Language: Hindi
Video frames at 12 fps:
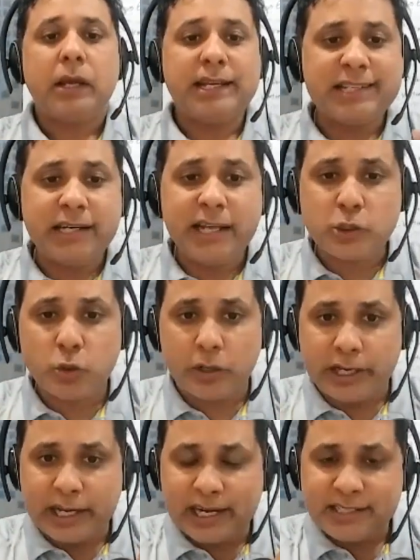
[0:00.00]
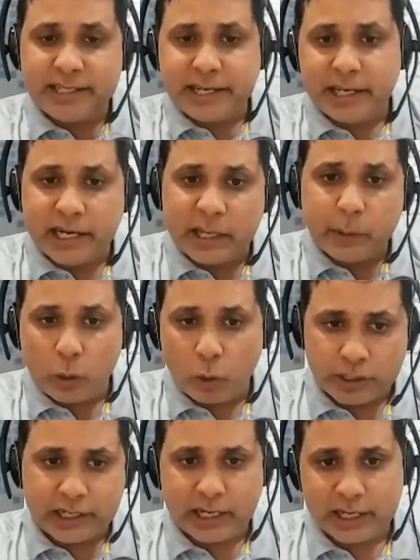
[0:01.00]
इसलिए जो एएलसी के लिए लेबर
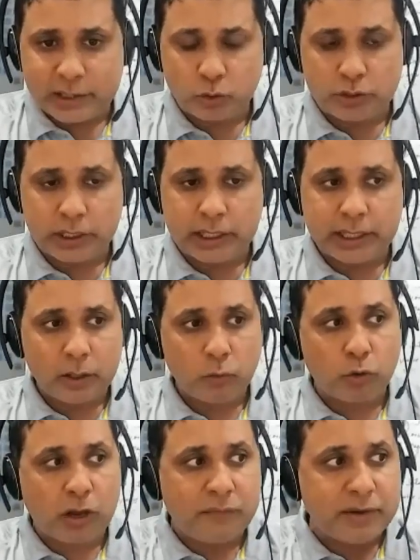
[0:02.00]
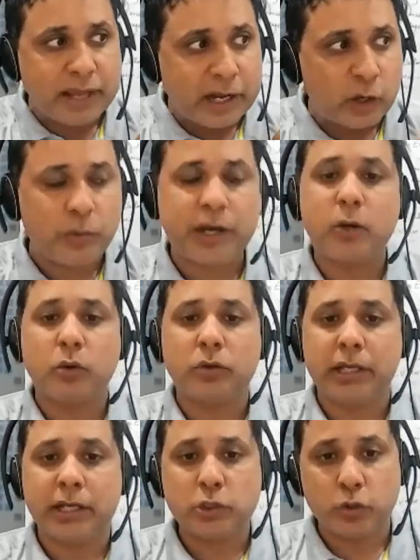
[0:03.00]
लॉ की क्लास होती है वो काफी एलिबरेट
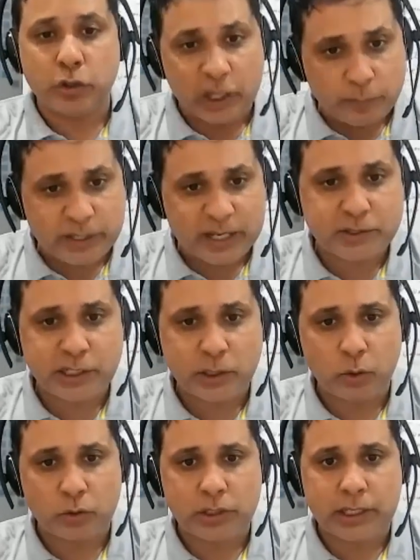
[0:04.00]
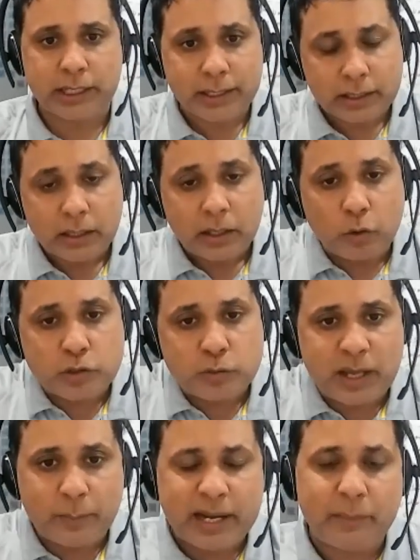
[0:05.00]
होती है जो एपीएफसी की होती है
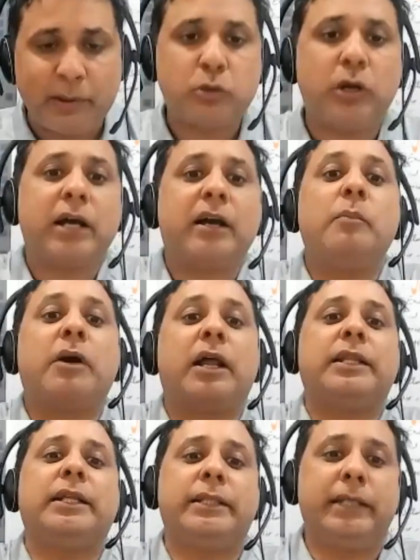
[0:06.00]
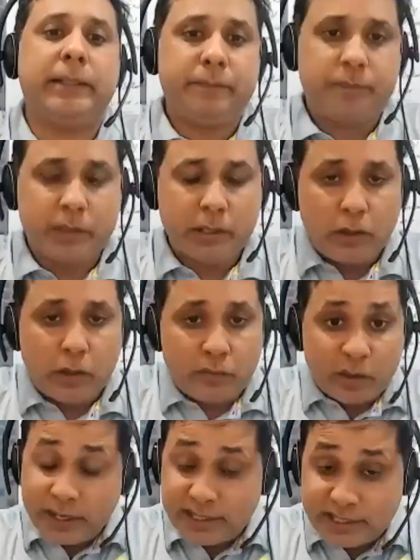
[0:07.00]
उसमें हम लेवल थोड़ा कम कर देते हैं
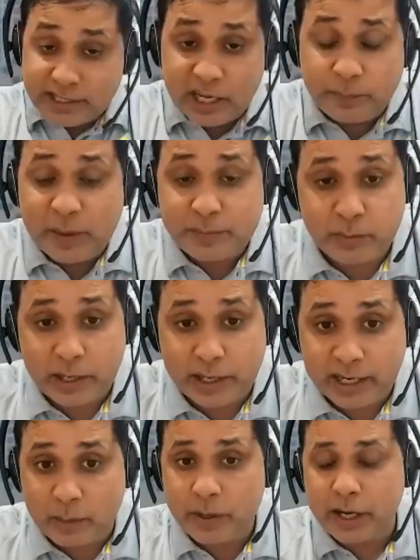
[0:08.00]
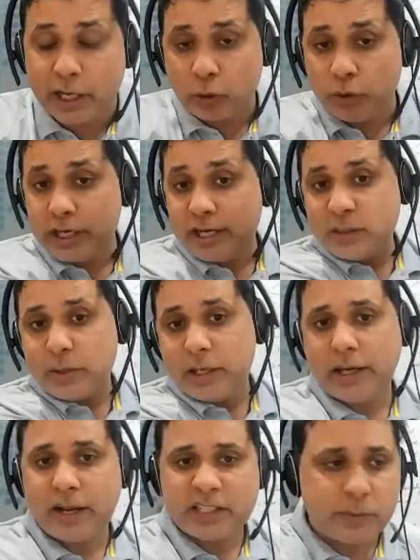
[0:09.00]
फिर भी किसी एपीएफसी वाले का मन है तो एएलसी
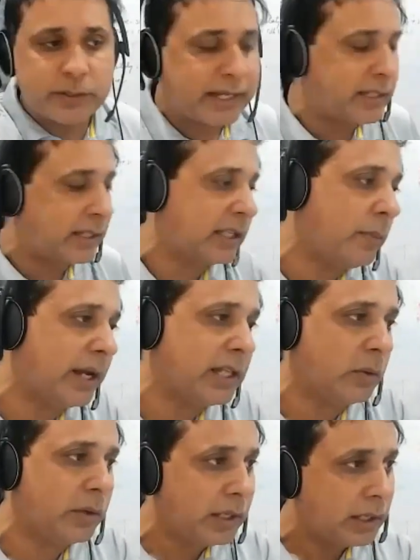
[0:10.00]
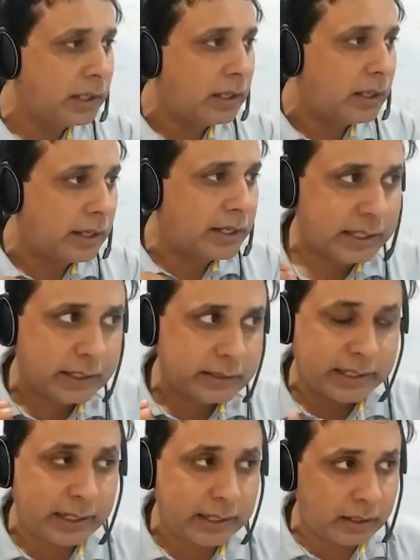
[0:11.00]
वाली क्लास भी देख सकता है बाय द वे किसी की
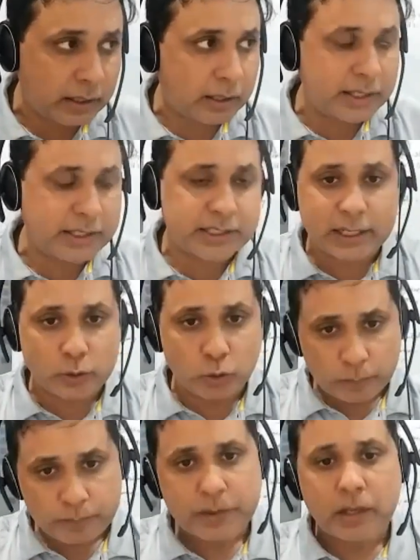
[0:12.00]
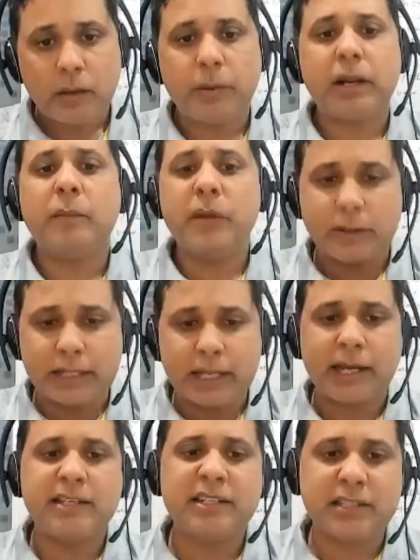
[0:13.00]
ज्यादा अगर इच्छा है तो पर हमें पता
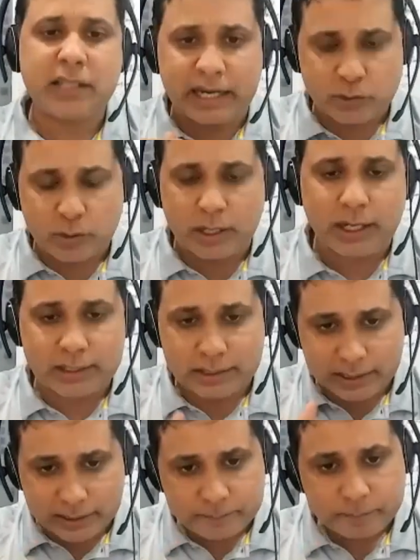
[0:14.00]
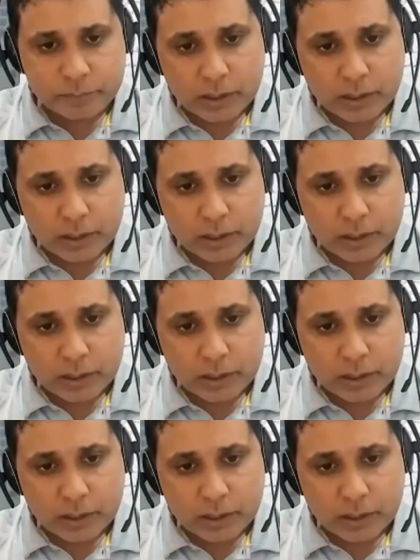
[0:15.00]
है कि जिस तरह के सवाल आते हैं